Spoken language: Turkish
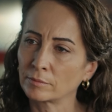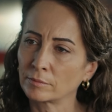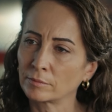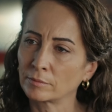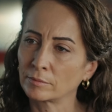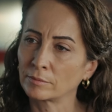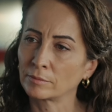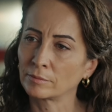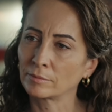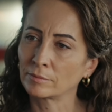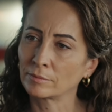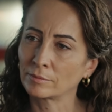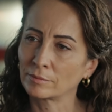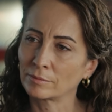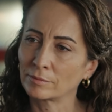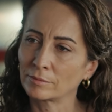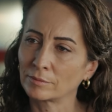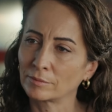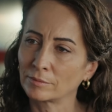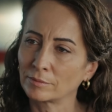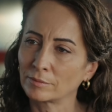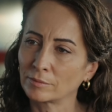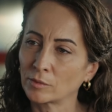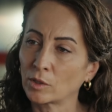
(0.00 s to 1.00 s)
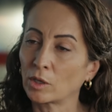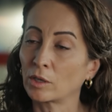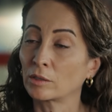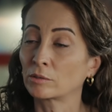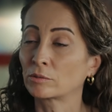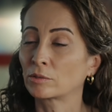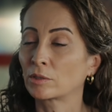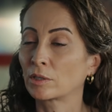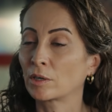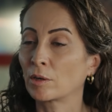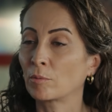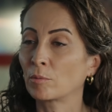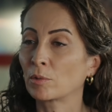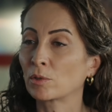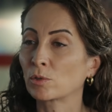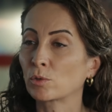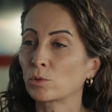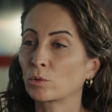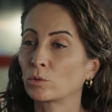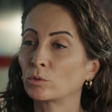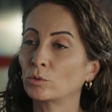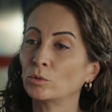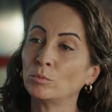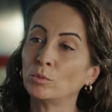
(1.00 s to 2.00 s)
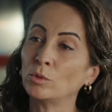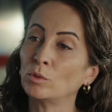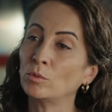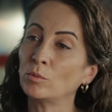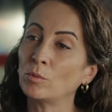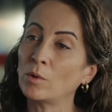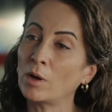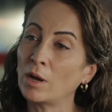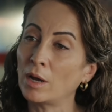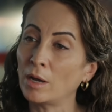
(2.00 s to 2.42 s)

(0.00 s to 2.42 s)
He, hatırlayın. Hatırlamaz olur muyum